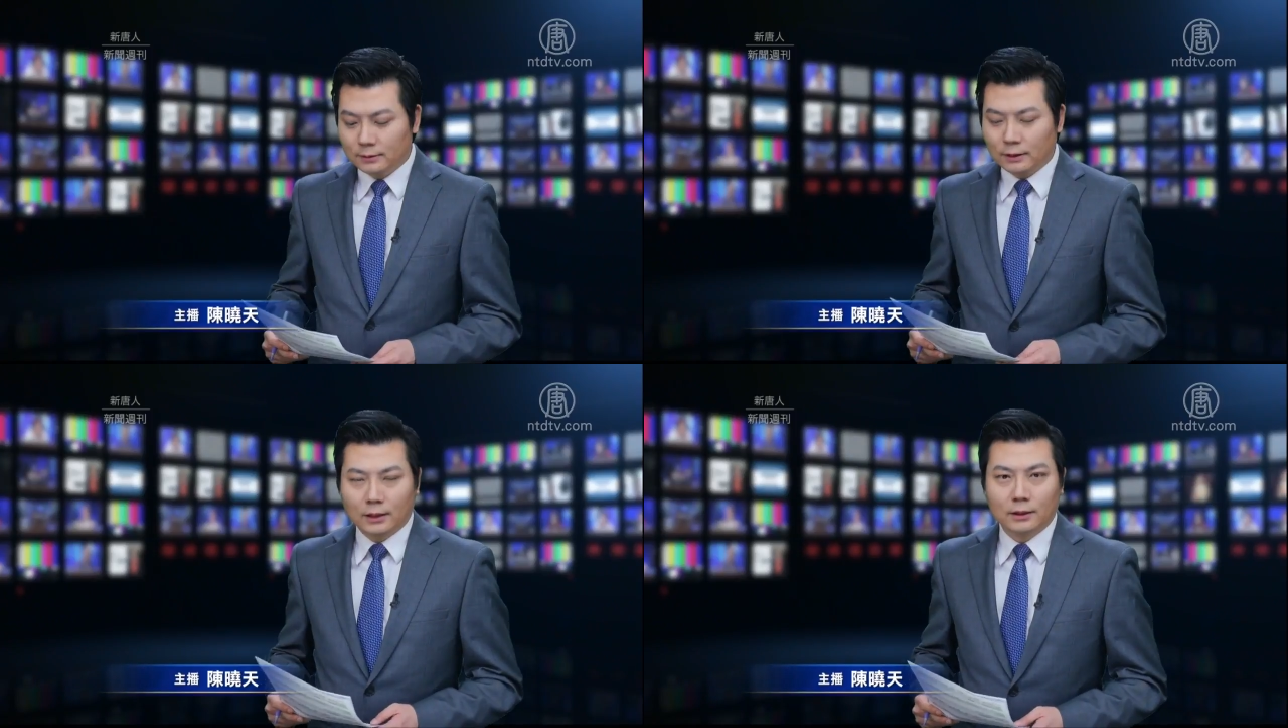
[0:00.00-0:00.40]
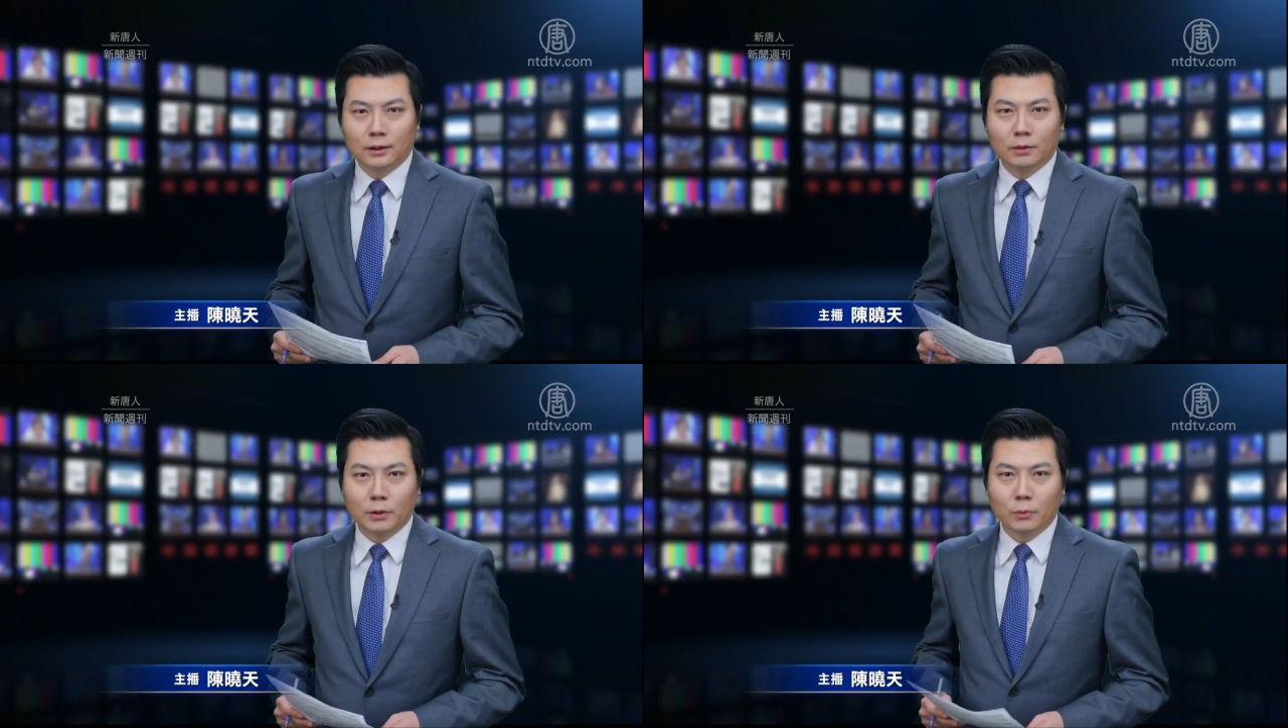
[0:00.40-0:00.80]
再来看
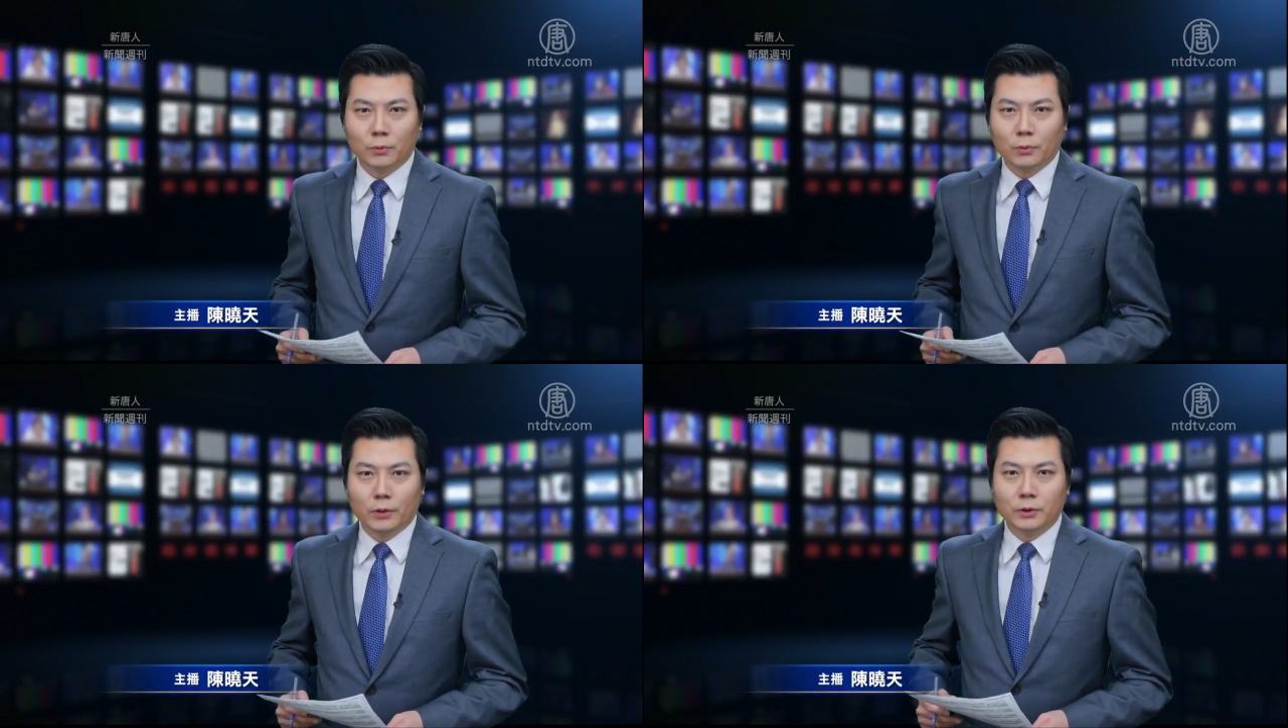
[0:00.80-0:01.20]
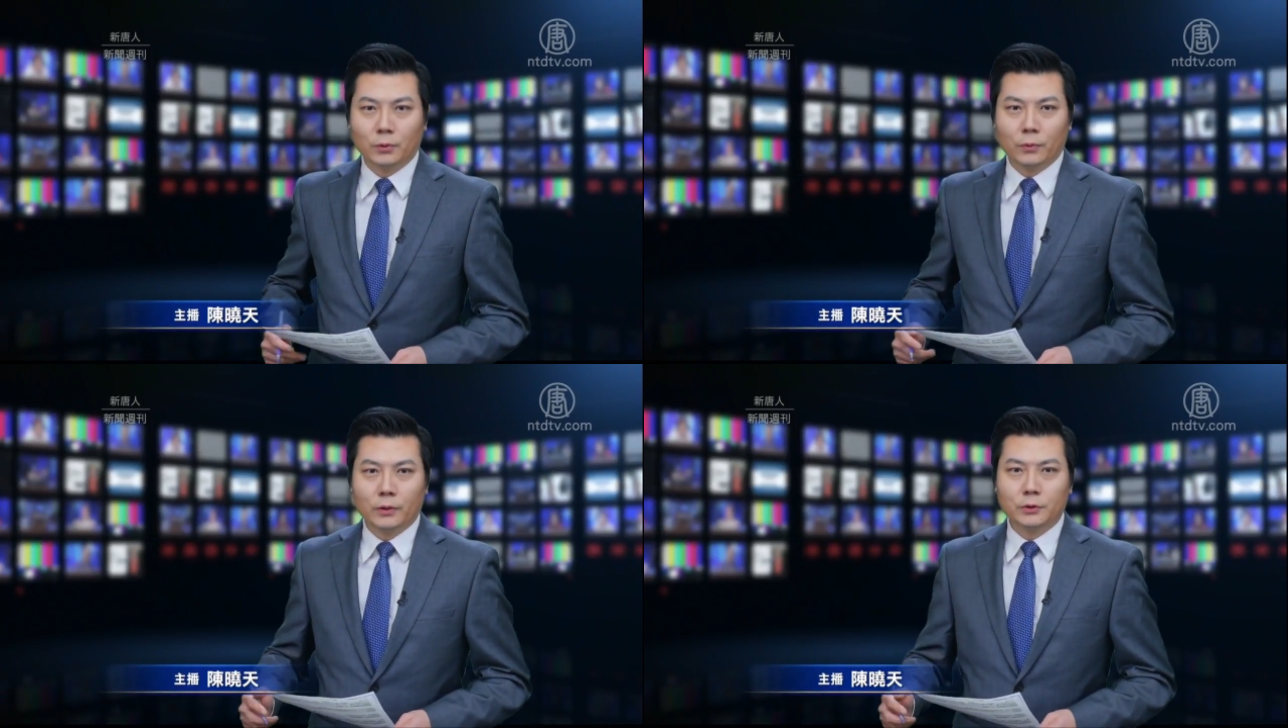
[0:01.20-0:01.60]
到，美国国务院
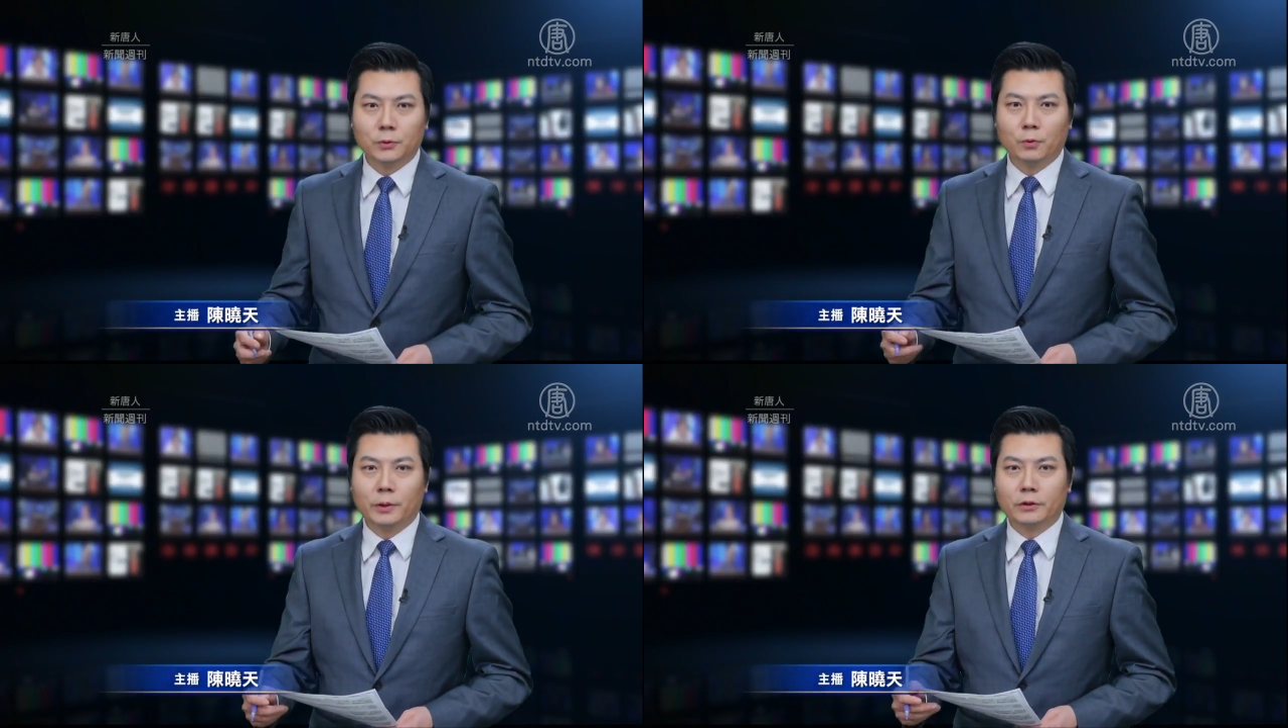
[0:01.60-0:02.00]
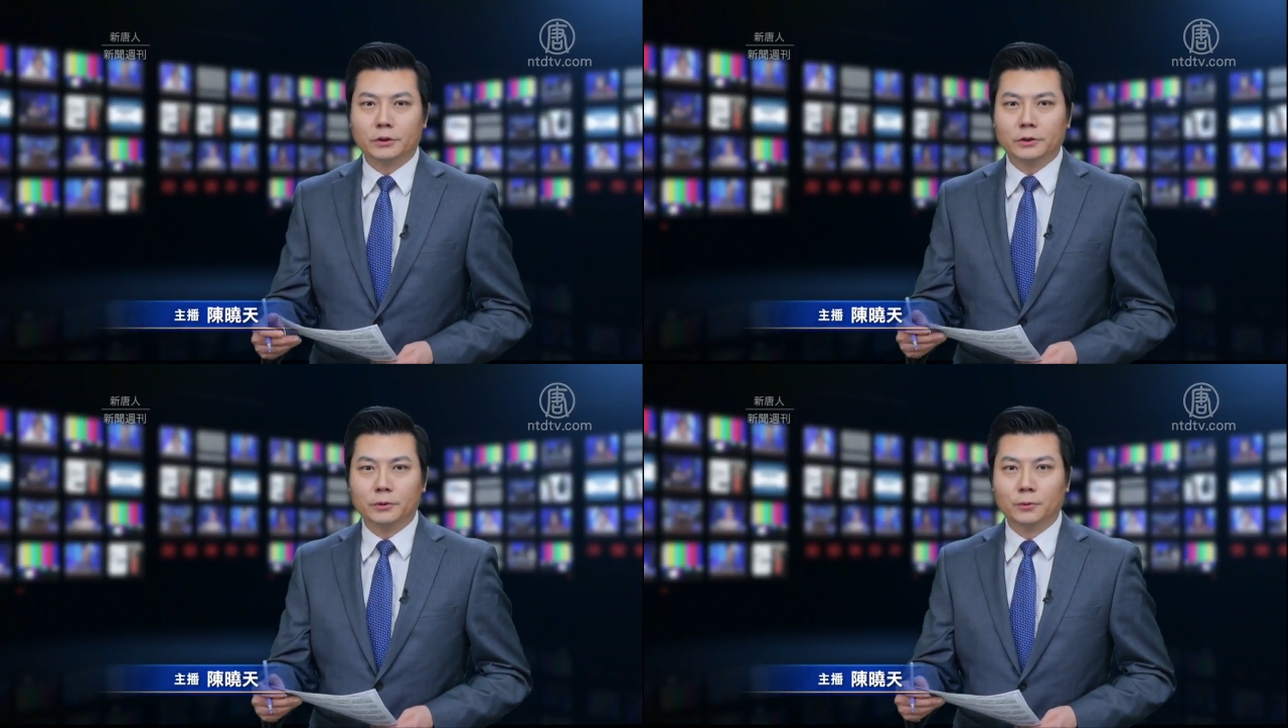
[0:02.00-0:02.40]
郭元珠表示，